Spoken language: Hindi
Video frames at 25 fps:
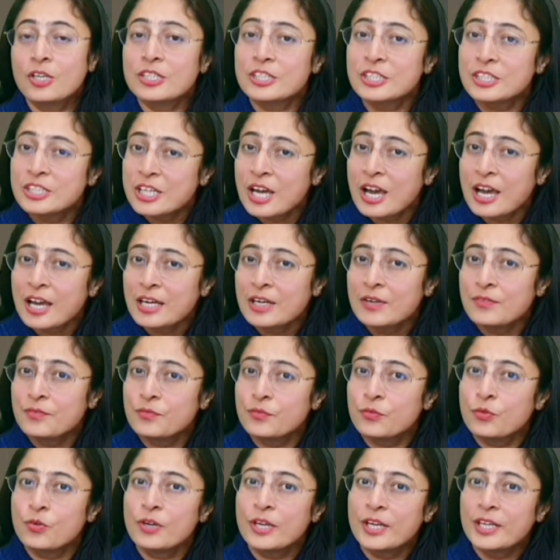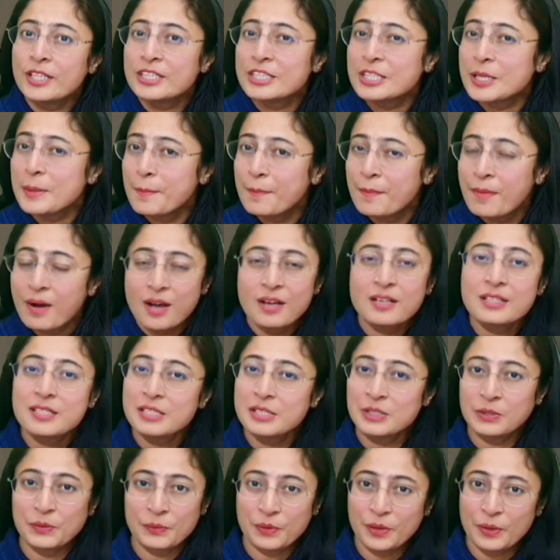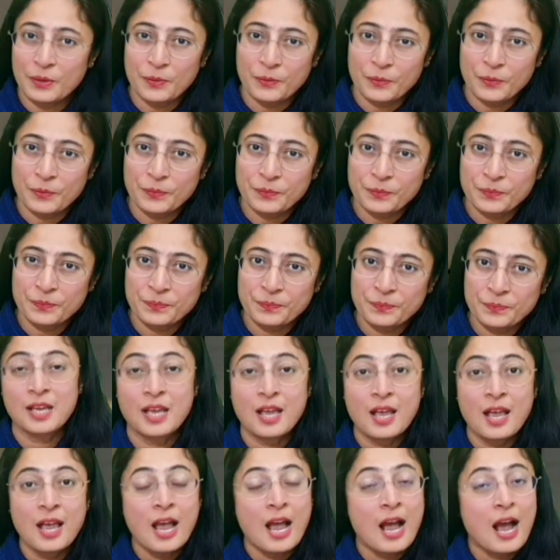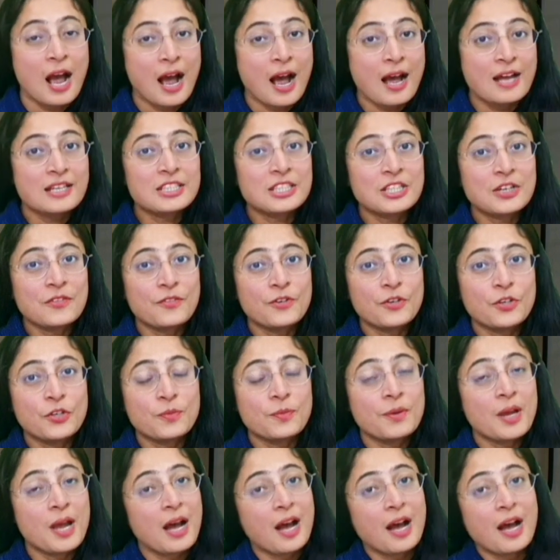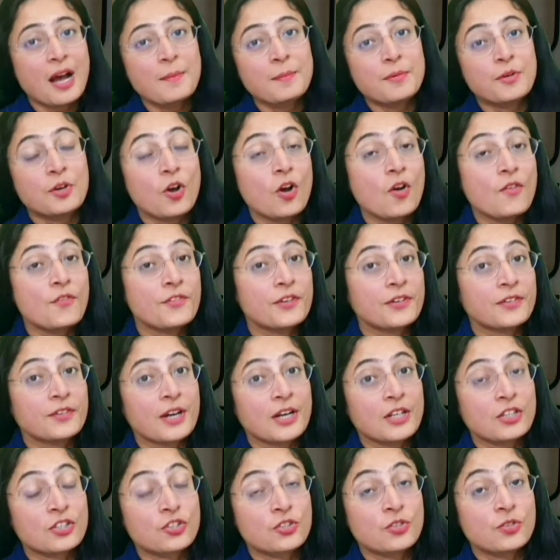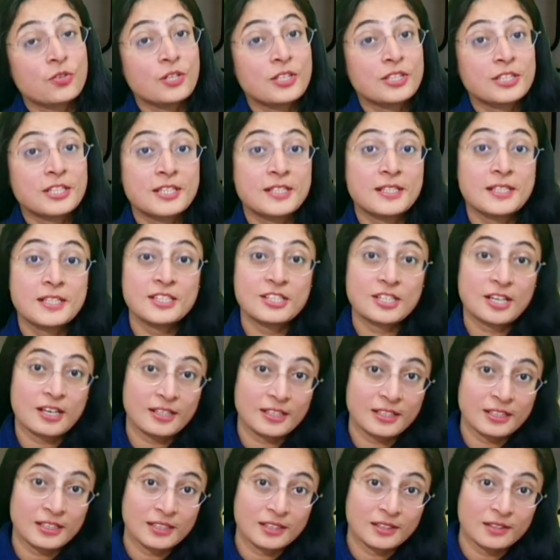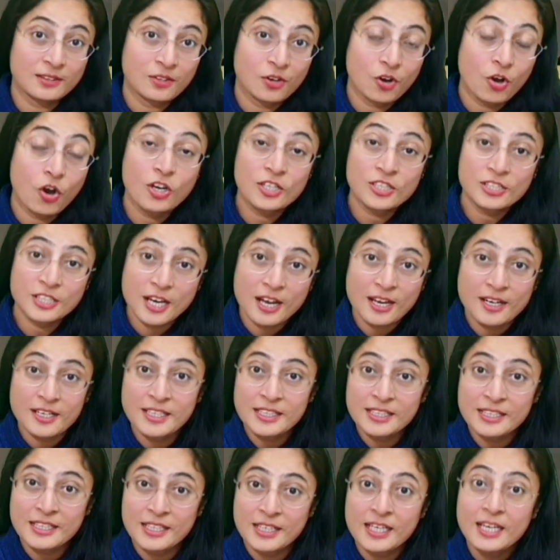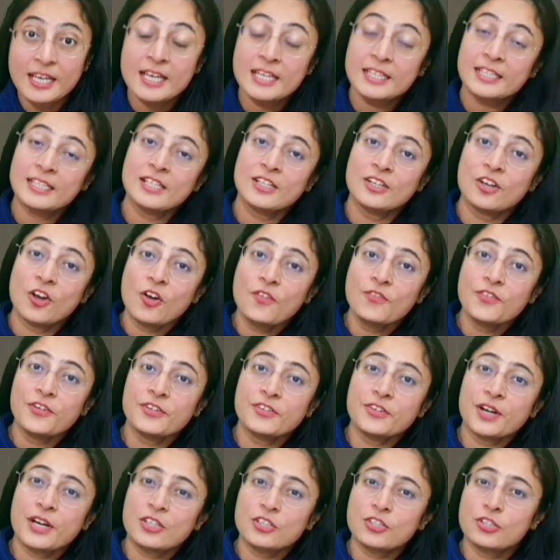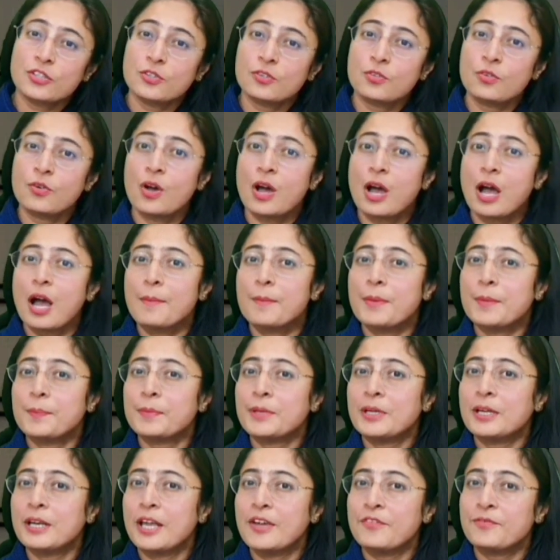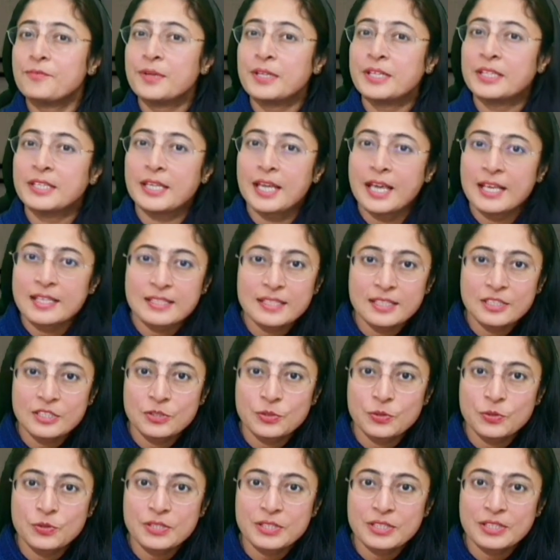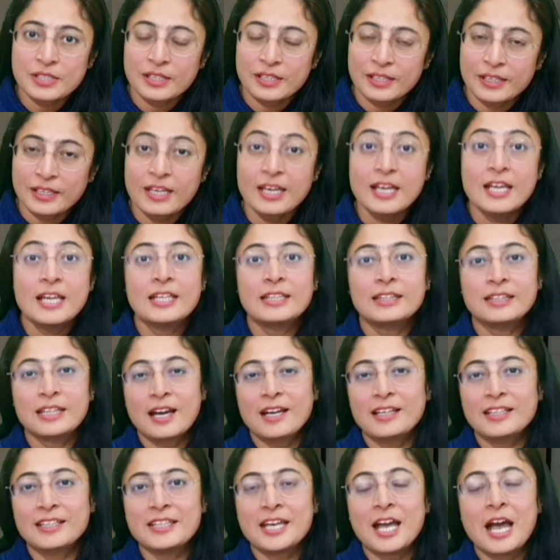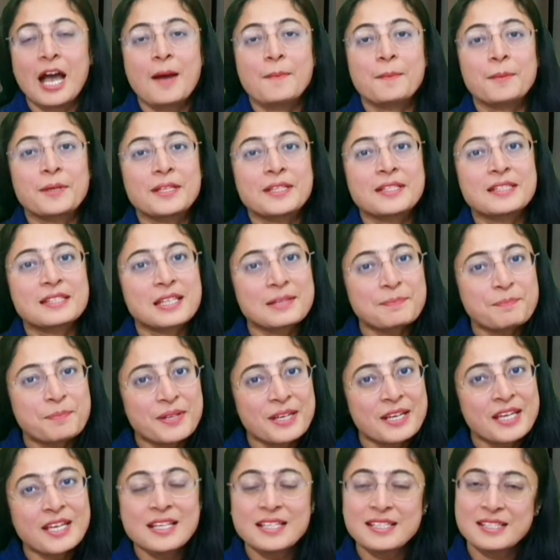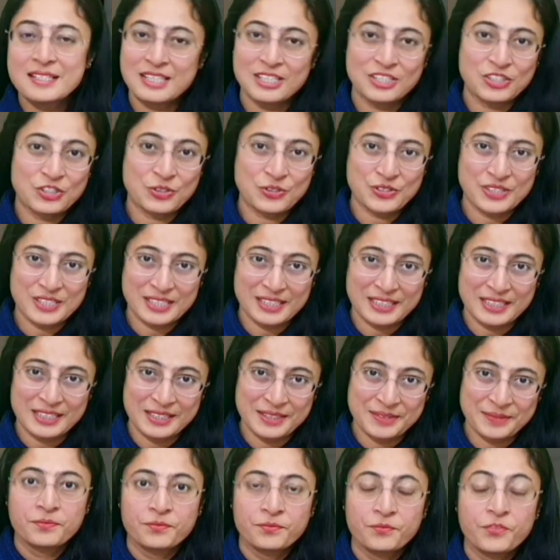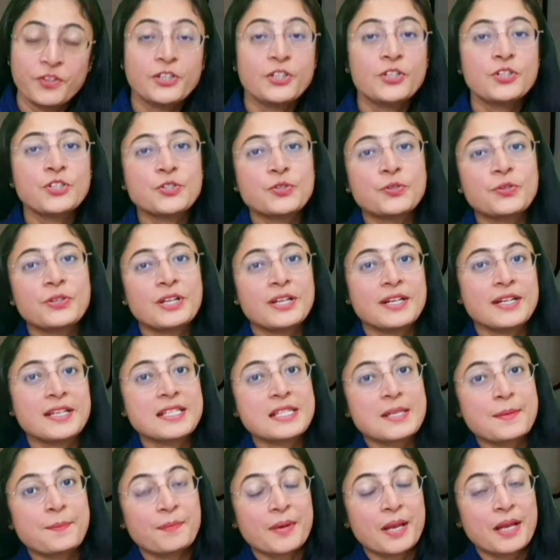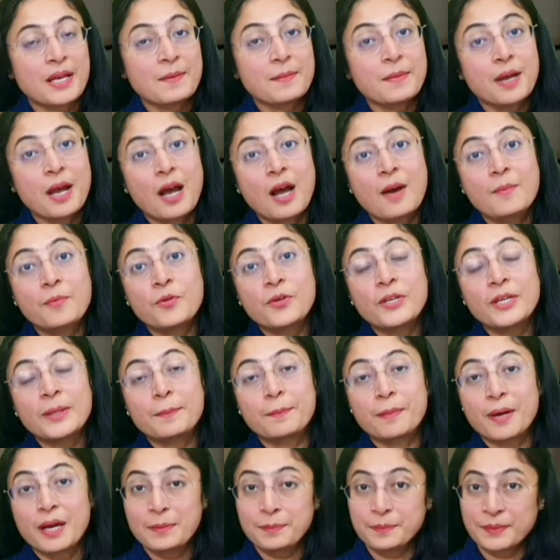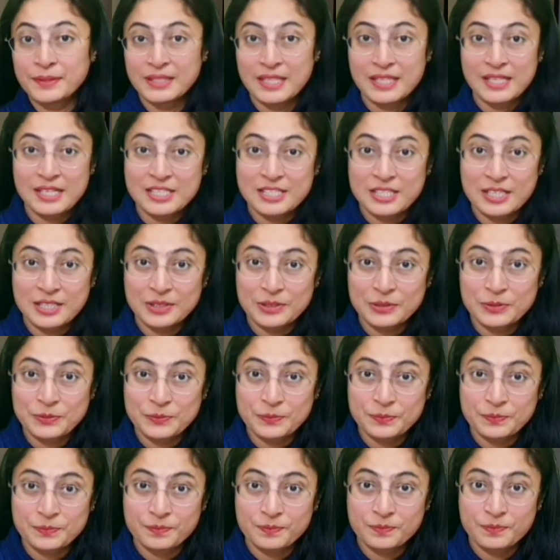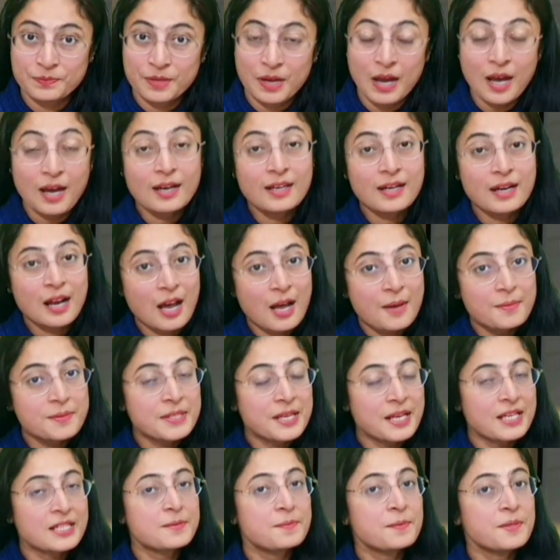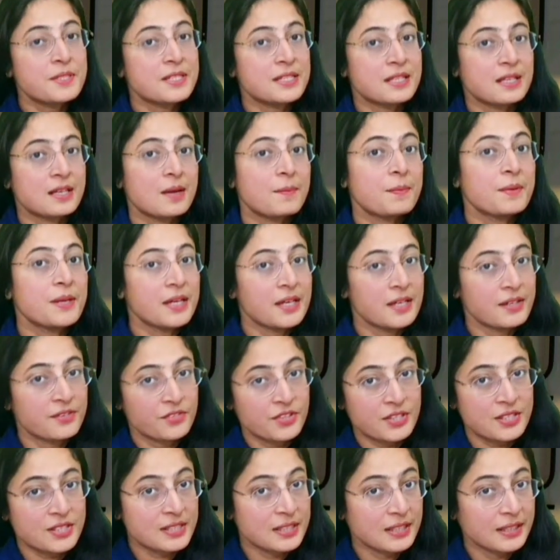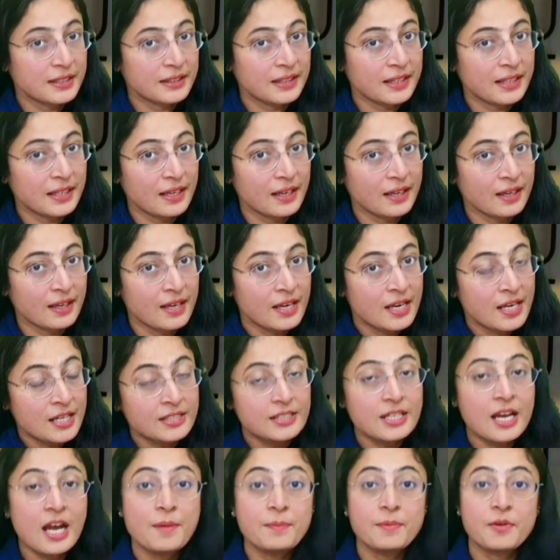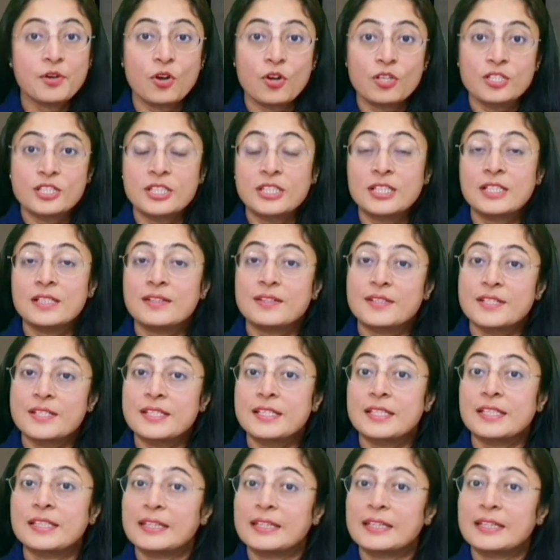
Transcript: चाहे वो अच्छे मार्क्स से क्यों ना हो आज के वीडियो में आप लॉ ऑफ अट्रैक्शन को अच्छे से जानेंगे और जानेंगे कि लॉ ऑफ अट्रैक्शन को आप अपनी लाइफ में कैसे यूज करें ताकि आपके सपने सच हो सके वीडियो शुरू करने से पहले मैं आपको एक बात बताना चाहती हूँ अगर आप साइंस में ज़रा भी इंटरेस्ट लेते हैं या आप लॉजिकल रीजनिंग